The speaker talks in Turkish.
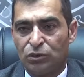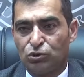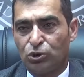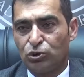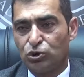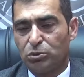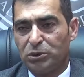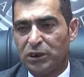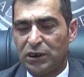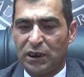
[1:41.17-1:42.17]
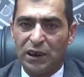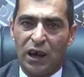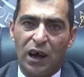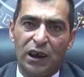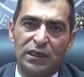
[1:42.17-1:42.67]
zor durumlukları
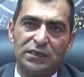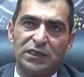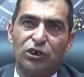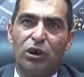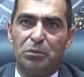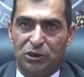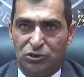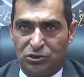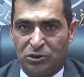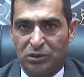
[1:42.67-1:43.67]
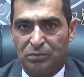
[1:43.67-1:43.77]
halen de devam ediyor.